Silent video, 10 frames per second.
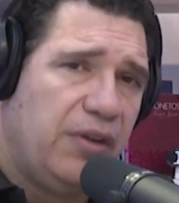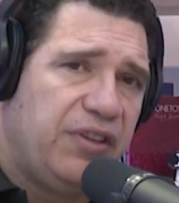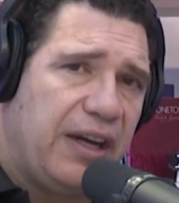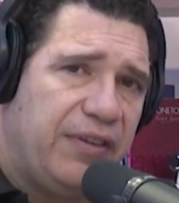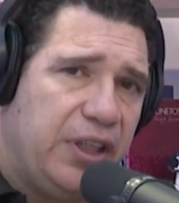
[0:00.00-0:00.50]

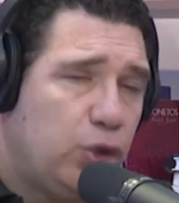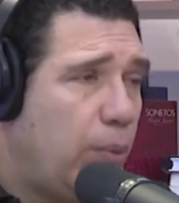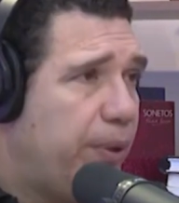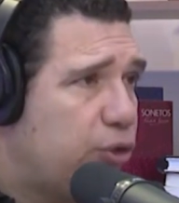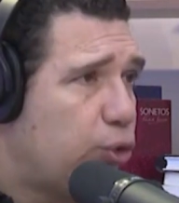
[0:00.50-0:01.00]
ficava ali em
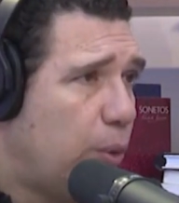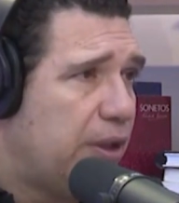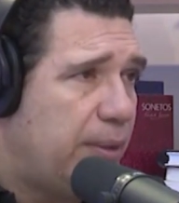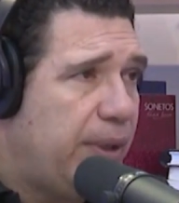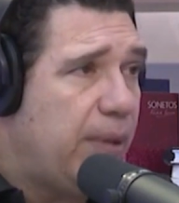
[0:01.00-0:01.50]
João
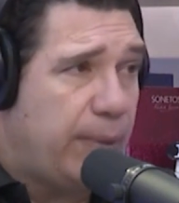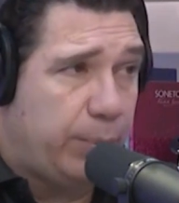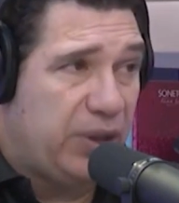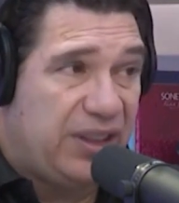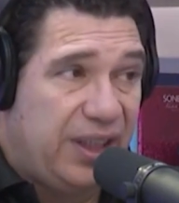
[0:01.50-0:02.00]
Pessoa também para
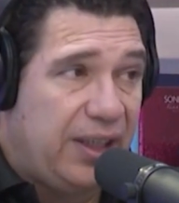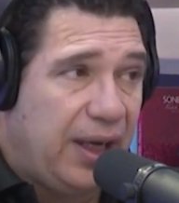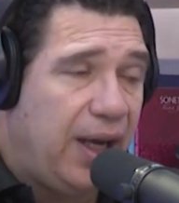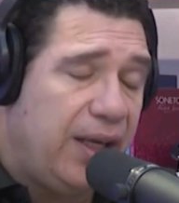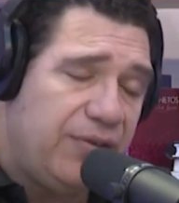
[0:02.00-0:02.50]
poder treinar,